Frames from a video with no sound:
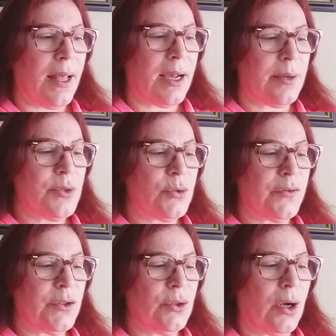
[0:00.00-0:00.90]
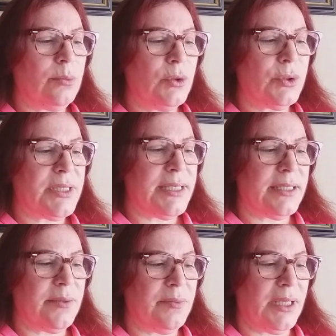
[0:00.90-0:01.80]
عم شوف انه عملوا
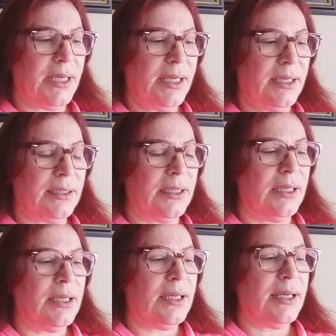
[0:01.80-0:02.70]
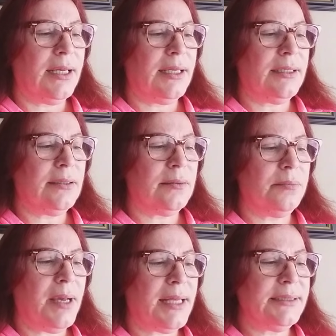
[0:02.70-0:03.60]
كتير منيح آه،
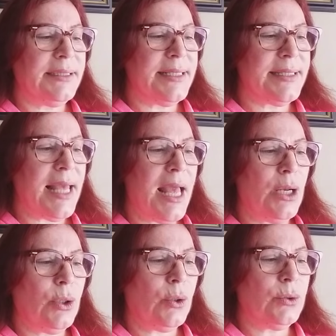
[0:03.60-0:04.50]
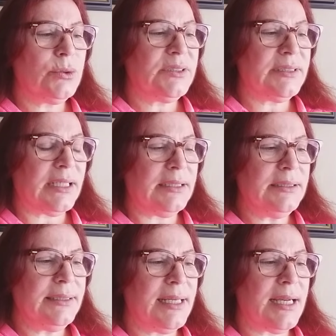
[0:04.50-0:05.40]
بعض نساء الحوت
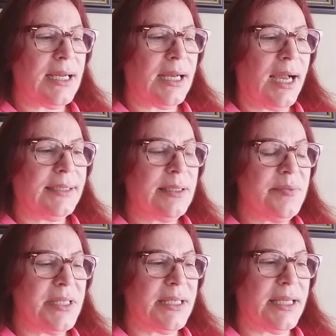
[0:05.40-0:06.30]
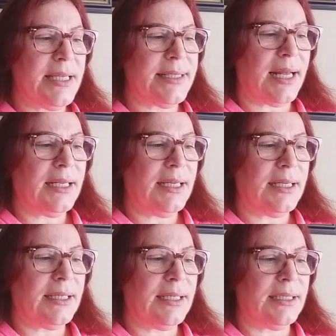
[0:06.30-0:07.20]
عندها عدم تركيز
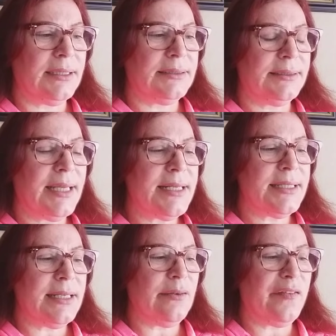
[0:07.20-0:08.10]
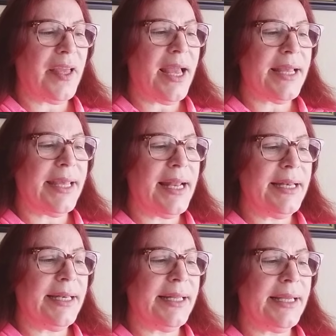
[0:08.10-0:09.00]
على الدرس الفئة
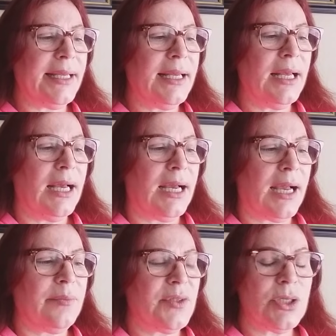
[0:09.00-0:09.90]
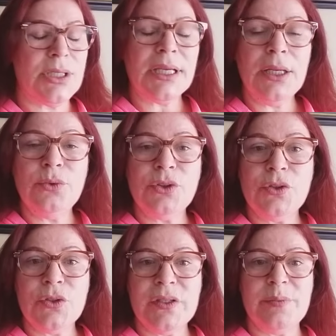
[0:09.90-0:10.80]
يلي عم تشتغل
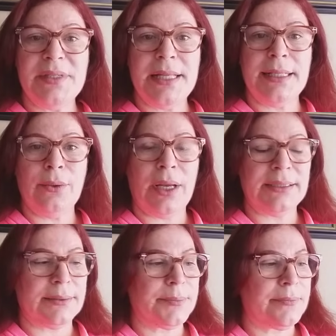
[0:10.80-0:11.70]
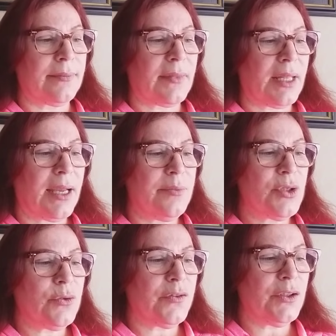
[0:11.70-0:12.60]
وتدرس بذات الوقت عم
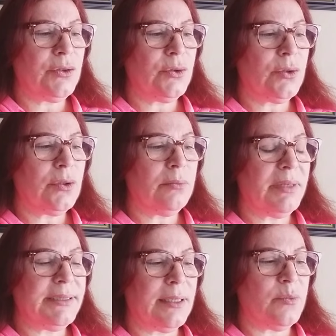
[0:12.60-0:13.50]
شوف انه بدها